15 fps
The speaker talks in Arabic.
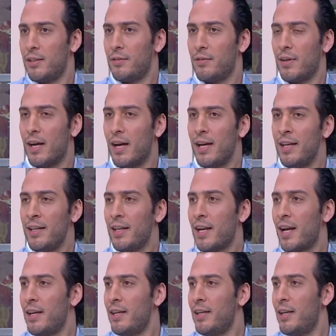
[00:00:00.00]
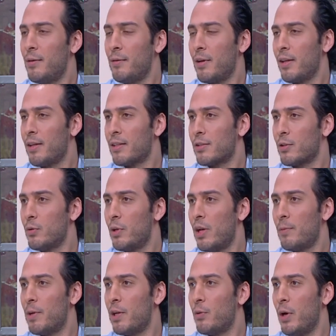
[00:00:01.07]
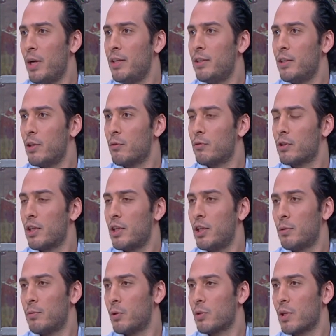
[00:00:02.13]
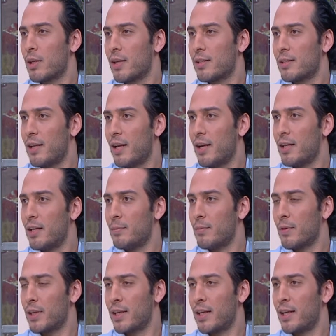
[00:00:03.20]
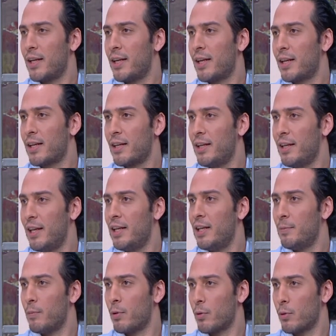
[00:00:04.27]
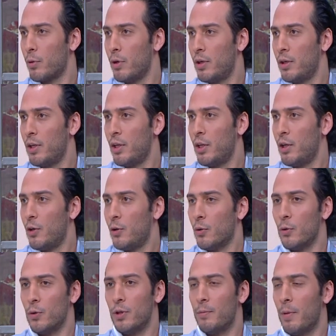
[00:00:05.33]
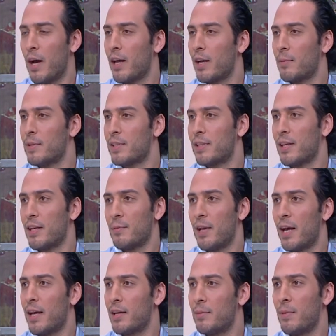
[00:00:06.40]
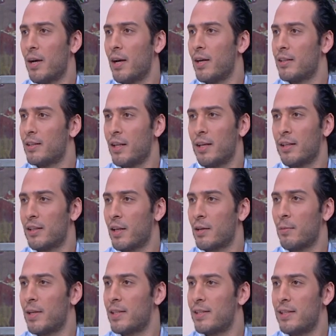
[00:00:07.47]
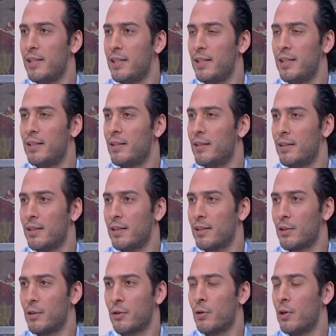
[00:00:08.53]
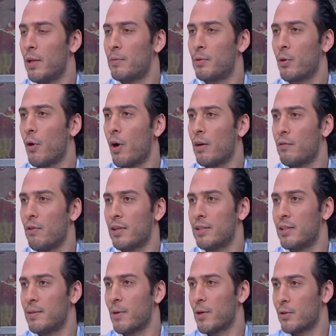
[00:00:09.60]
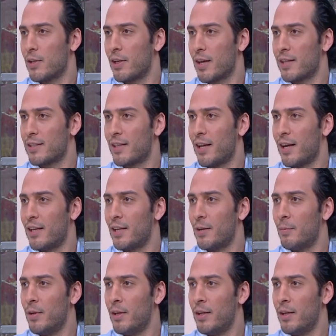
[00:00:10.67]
فاحنا كان عندنا خلص هو الامل الوحيد انه نفوز عليهم نوصل كاس العالم حلو. غير هيك الحلم بروح صحيح والمحاربه صرنا بنحاربها ثلاث اربع سنين كلها بتروح على الفاضي اذا ما وصلنا كاس العالم